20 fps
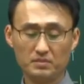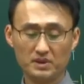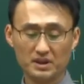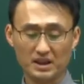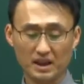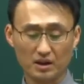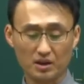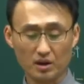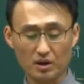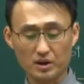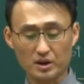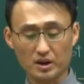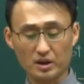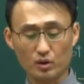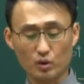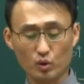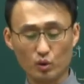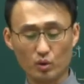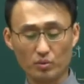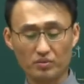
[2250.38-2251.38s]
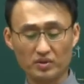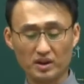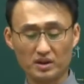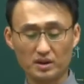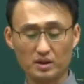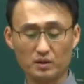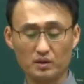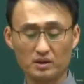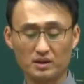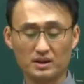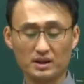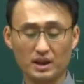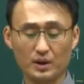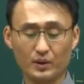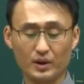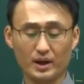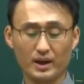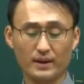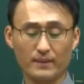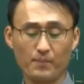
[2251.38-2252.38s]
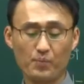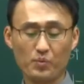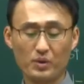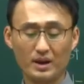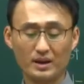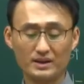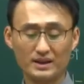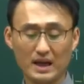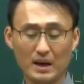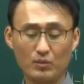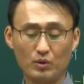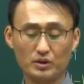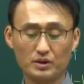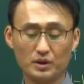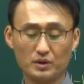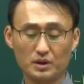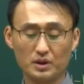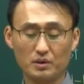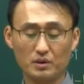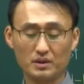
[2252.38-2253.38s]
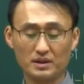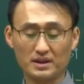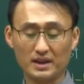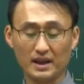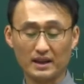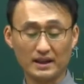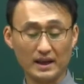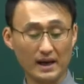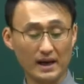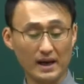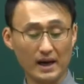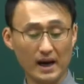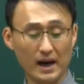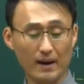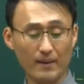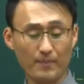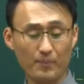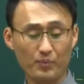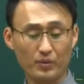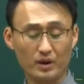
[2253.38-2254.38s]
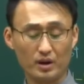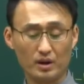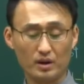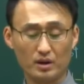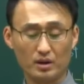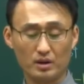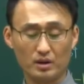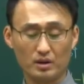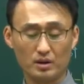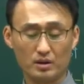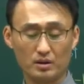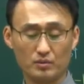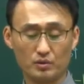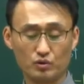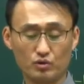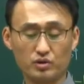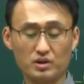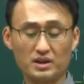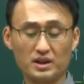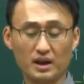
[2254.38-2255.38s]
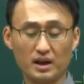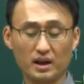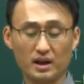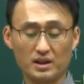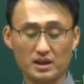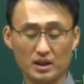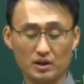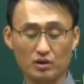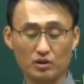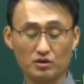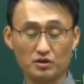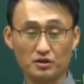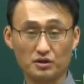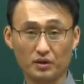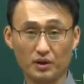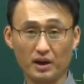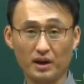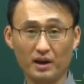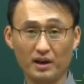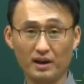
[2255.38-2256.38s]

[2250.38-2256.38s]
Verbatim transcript: 자격증 교부한 시도지사와 사무소 시도지사가 달라. 음, 국장이 자격 취소해?